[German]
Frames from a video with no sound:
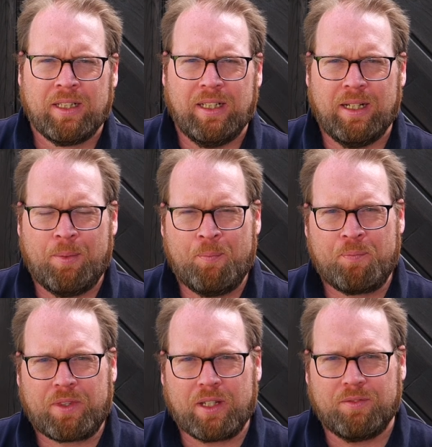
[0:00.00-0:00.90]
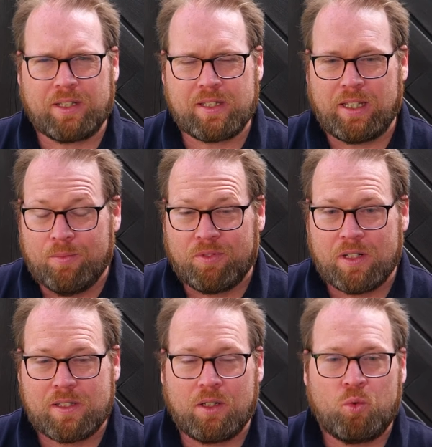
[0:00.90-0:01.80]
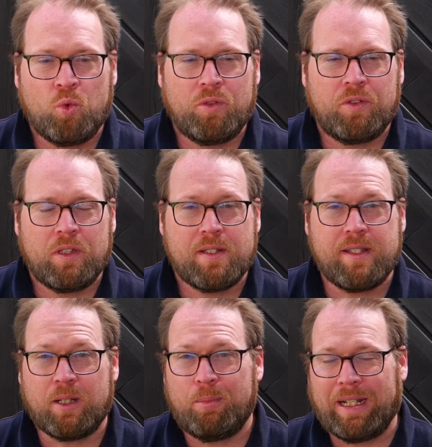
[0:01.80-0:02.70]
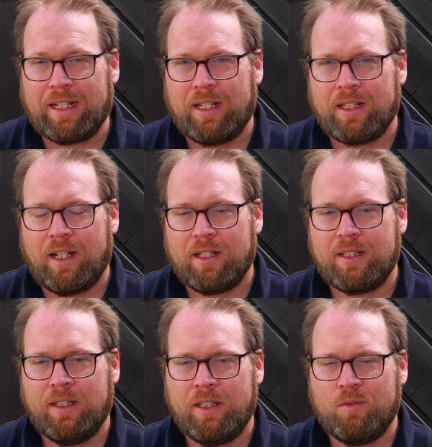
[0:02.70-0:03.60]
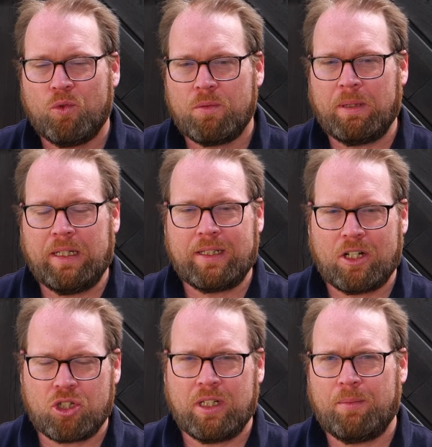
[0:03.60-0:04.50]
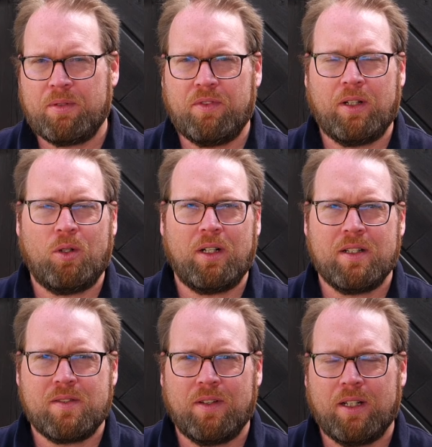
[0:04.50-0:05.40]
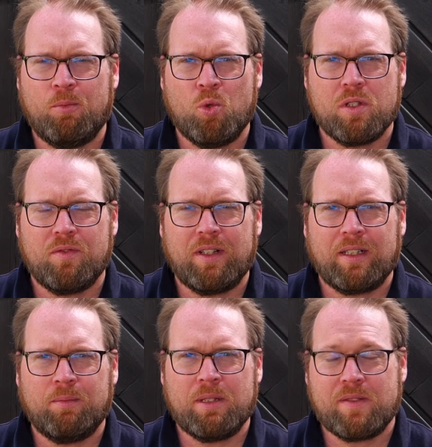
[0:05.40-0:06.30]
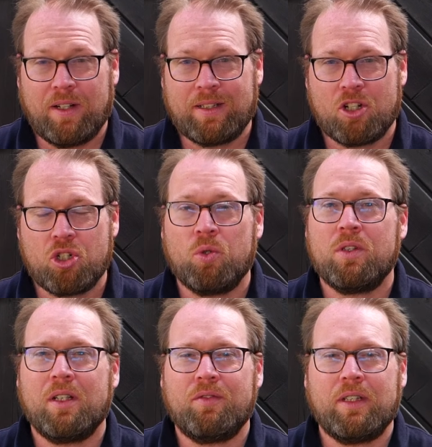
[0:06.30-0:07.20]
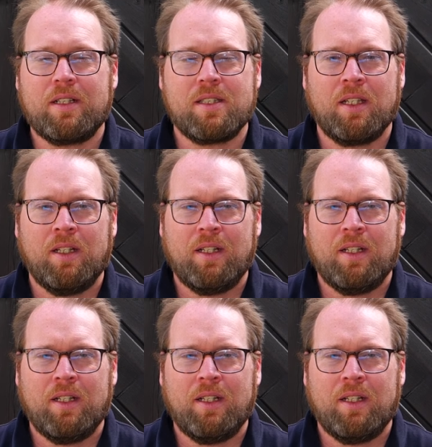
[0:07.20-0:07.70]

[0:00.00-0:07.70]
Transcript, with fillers: Ähm, was ich ebenfalls sehr gut finde, ist die Gepäckeinheit hinten, wo ich meine Taschen habe. Ich war auch, als wir an der Mosel waren, mit zwei Taschen unterwegs.